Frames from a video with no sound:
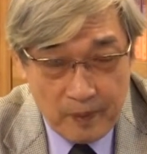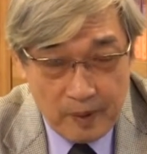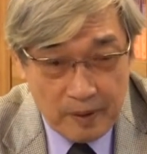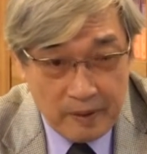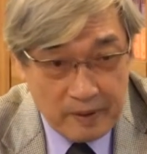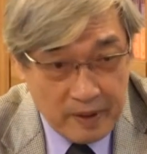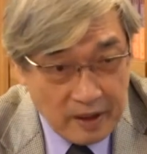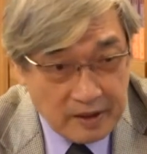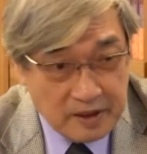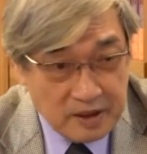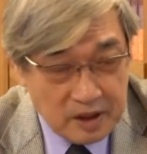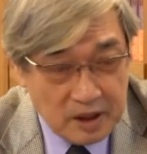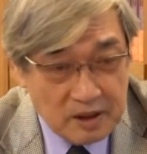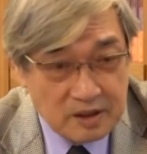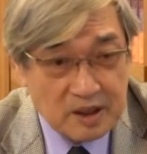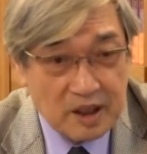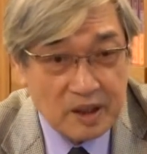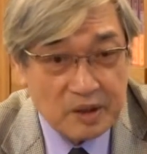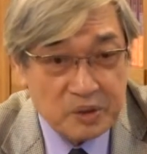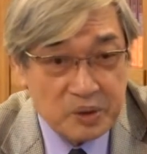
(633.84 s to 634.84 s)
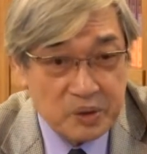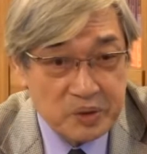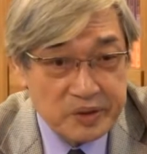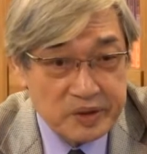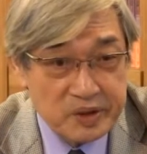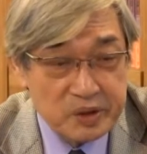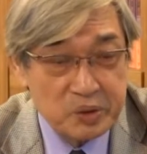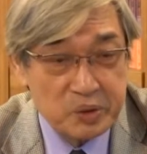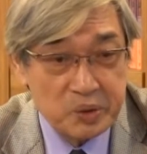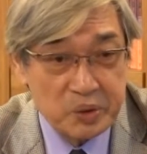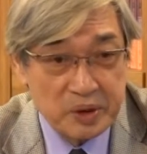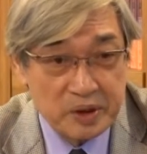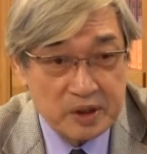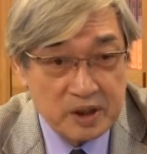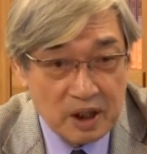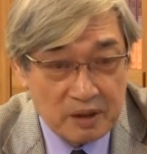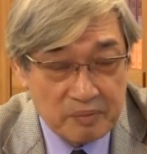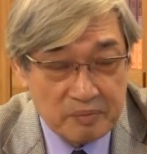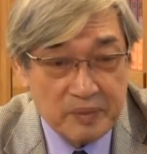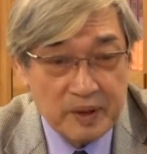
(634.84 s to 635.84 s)
那现在军事学
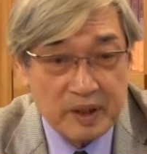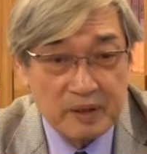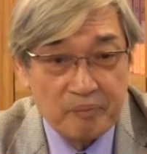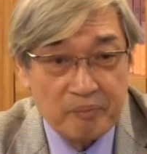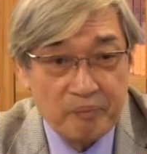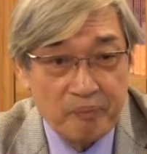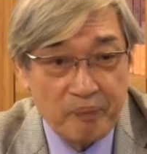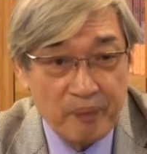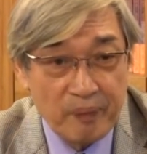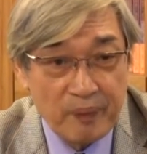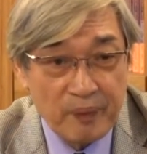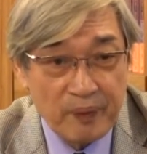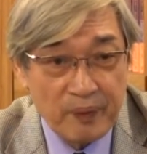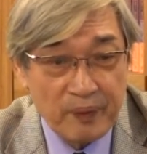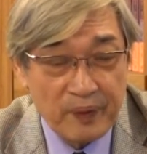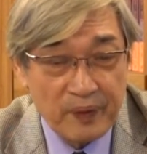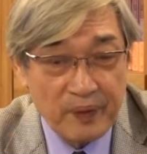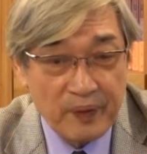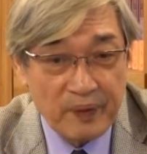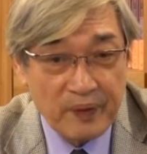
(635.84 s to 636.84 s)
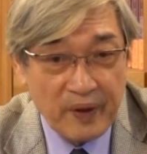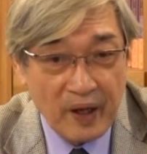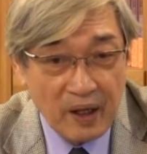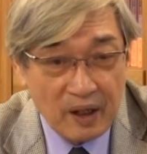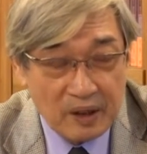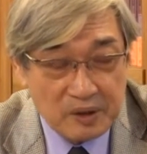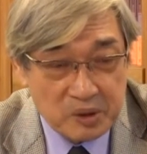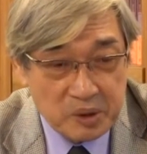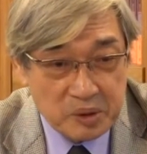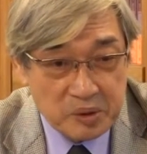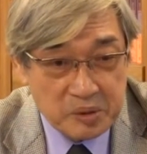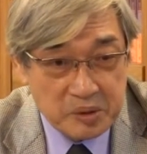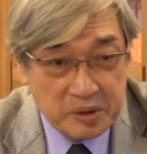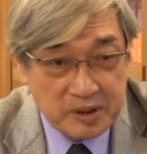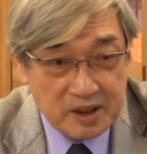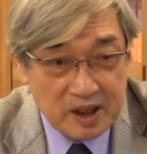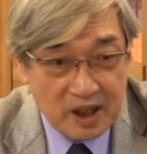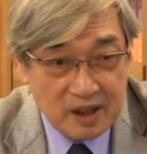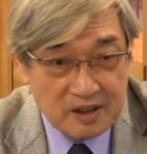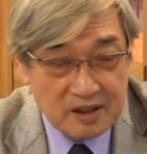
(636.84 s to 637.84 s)
上面，他对于
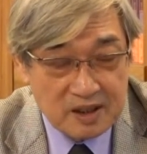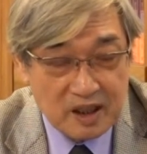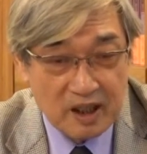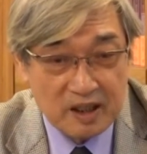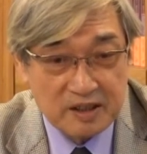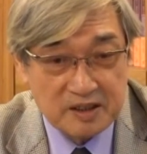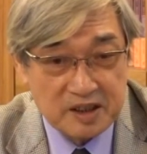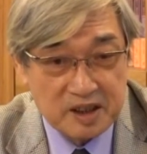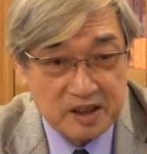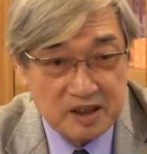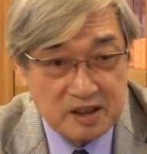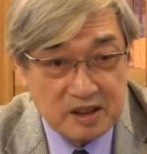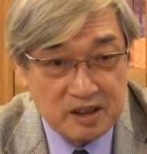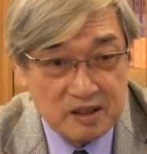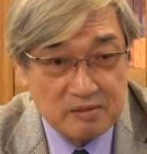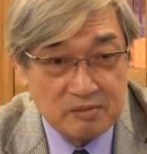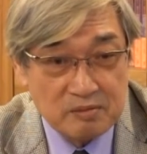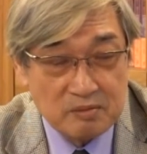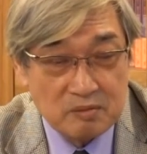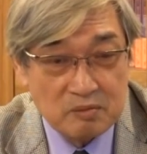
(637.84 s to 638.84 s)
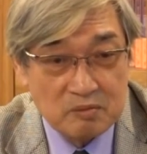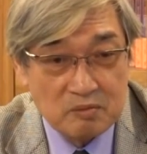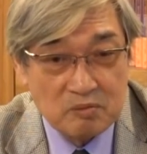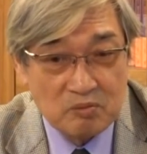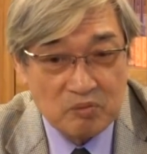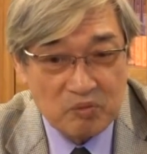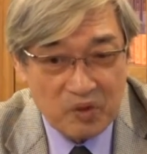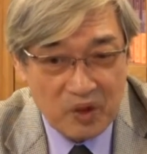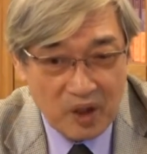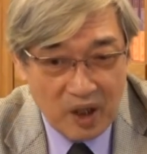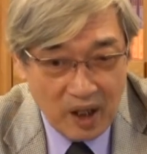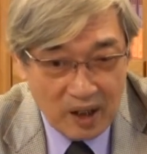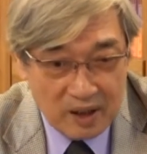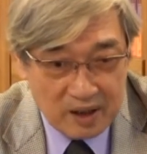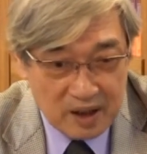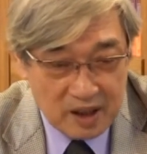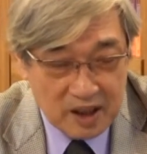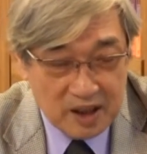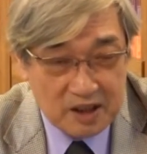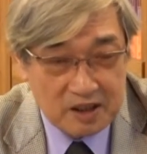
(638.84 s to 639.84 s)
战场经营，他
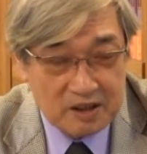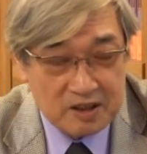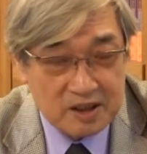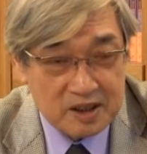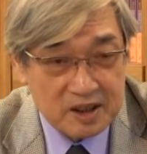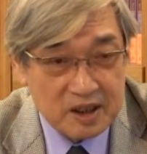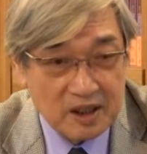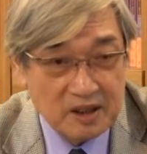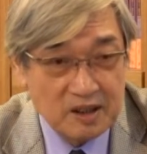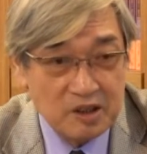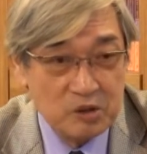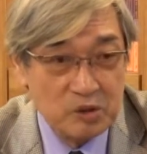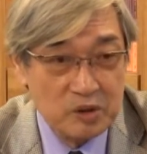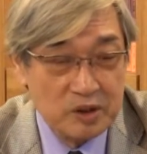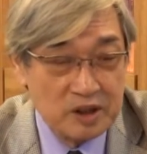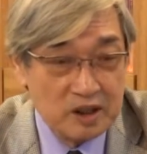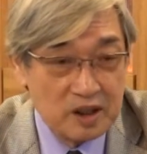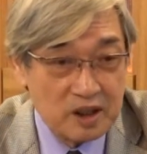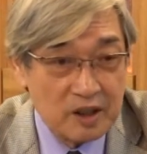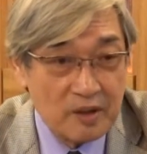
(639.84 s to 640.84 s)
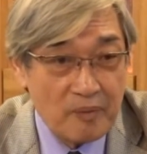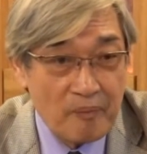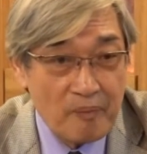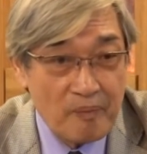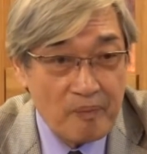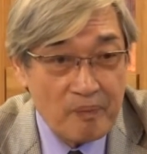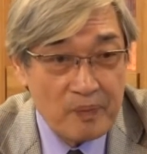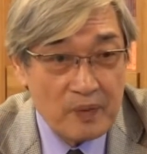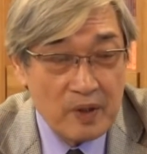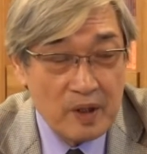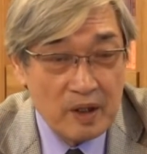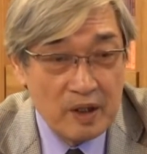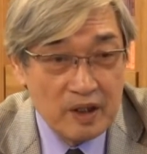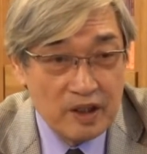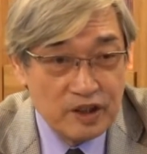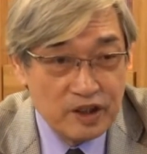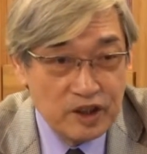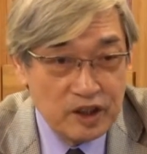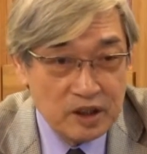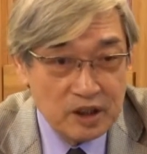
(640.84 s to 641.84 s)
提的三个论点，
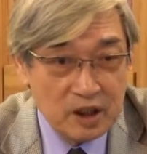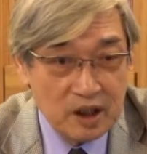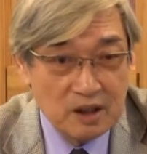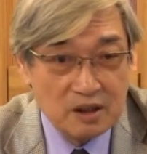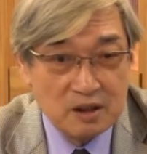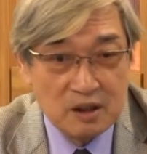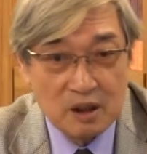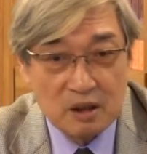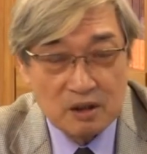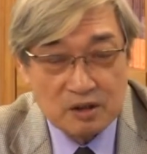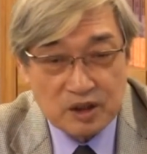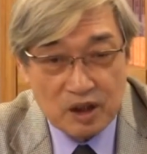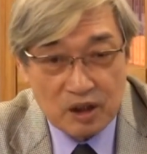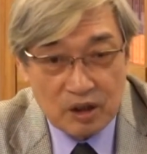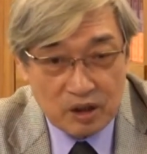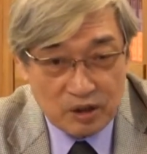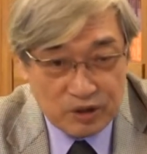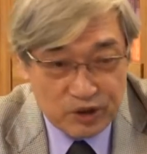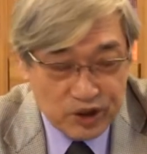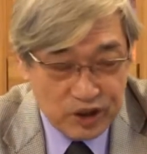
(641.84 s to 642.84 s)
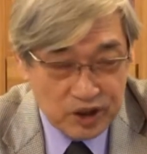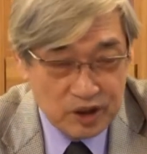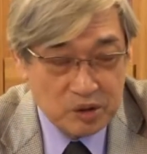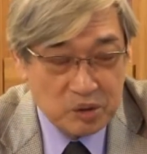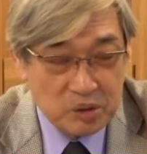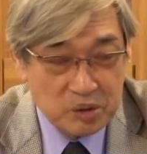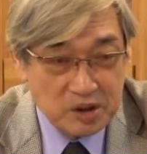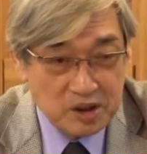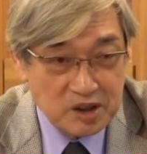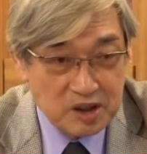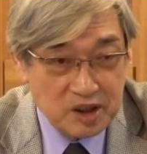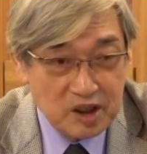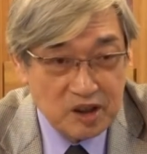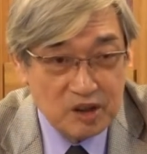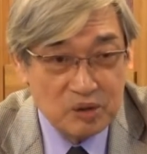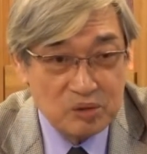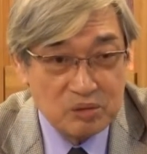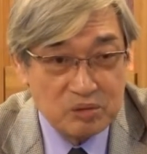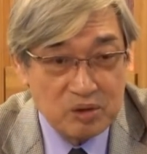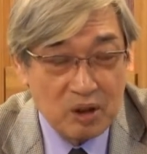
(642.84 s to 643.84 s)
一定要叫敌军进
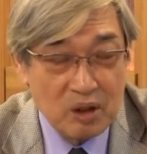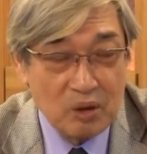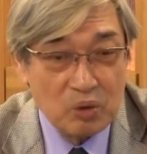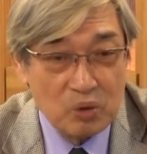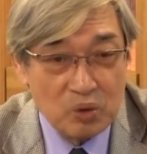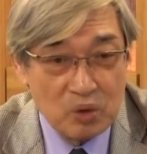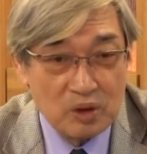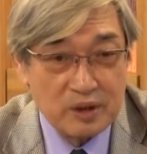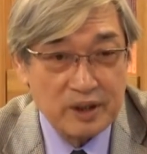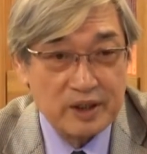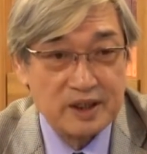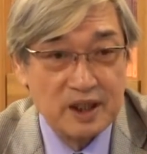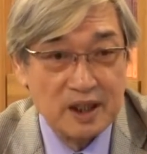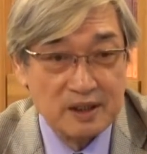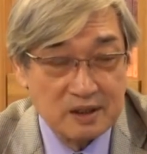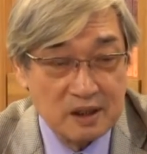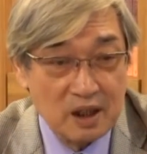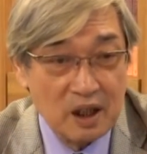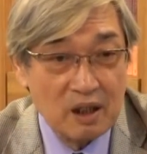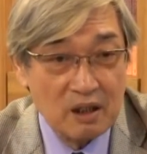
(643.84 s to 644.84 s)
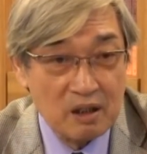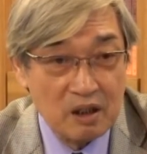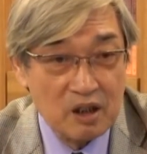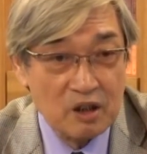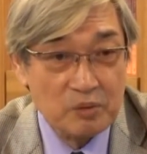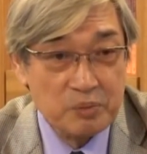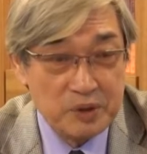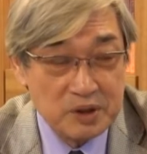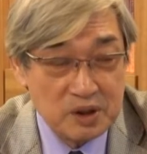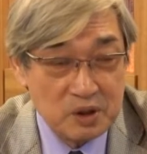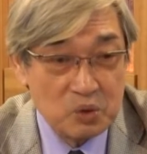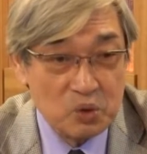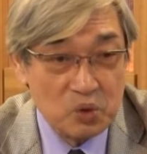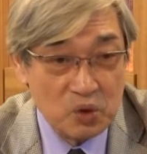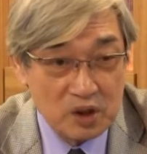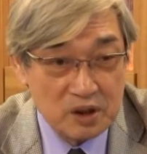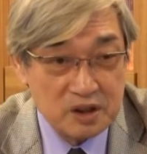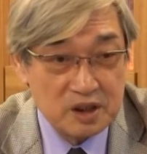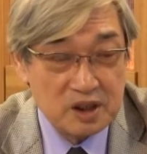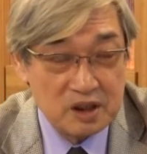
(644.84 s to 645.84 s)
入到我的战场。而不是
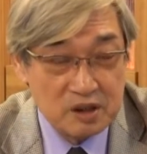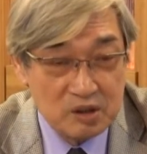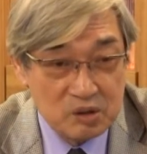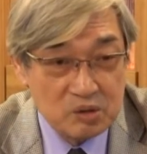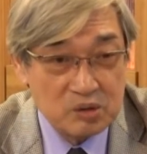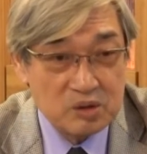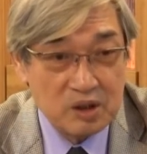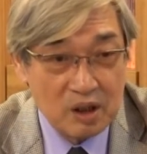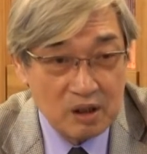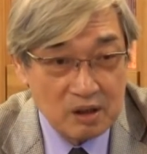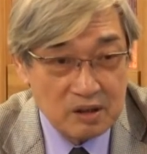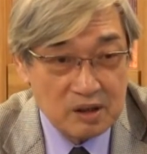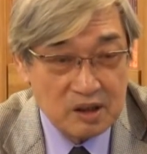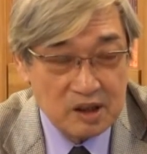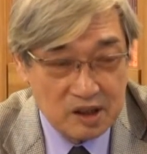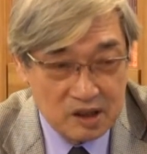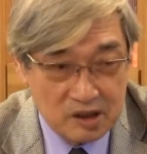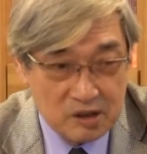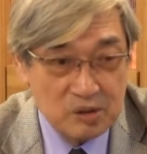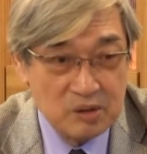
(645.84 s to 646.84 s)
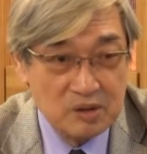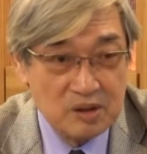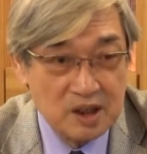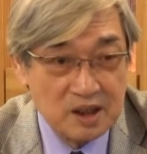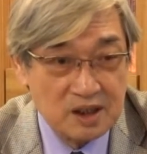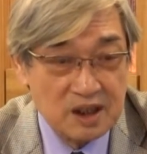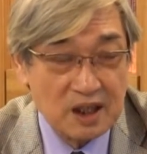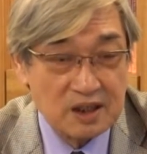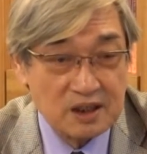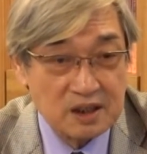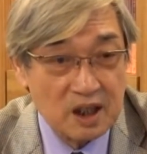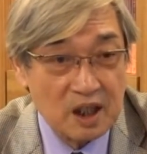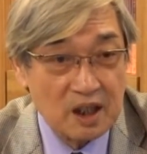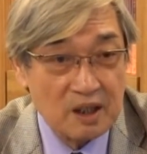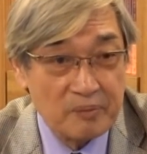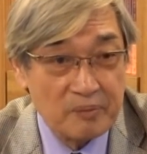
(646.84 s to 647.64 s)
我进入到敌军的战场，